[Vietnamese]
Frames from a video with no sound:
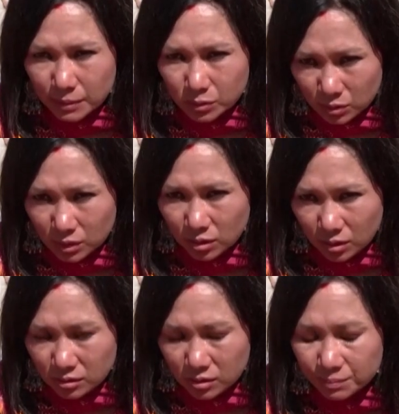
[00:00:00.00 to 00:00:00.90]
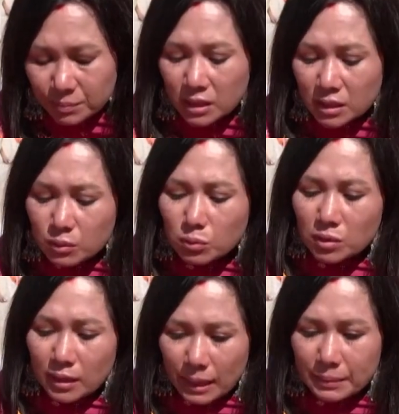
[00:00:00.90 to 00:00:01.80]
hội của những chú chó,
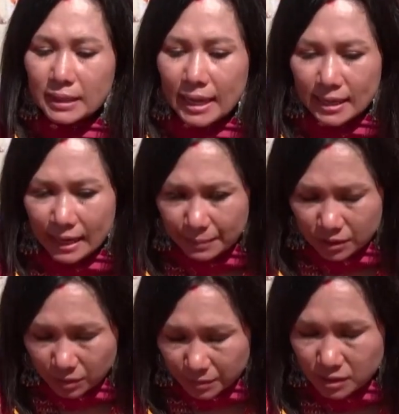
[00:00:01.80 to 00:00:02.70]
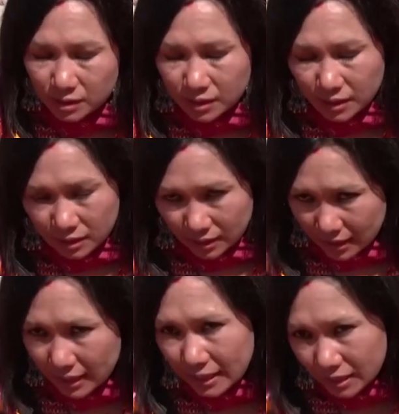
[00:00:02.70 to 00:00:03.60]
tôi muốn truyền đi thông điệp rằng
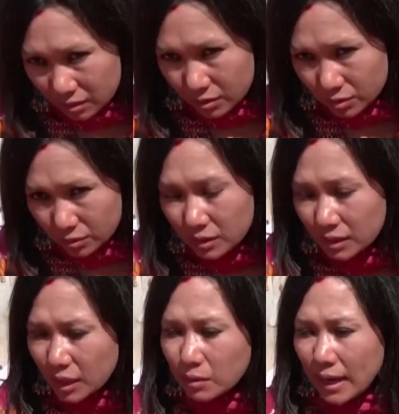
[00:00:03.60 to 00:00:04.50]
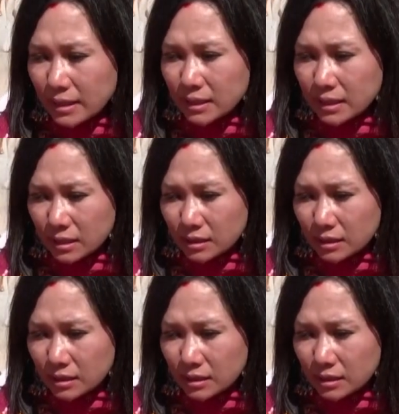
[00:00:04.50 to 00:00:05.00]
con người nên có lòng trắc ẩn và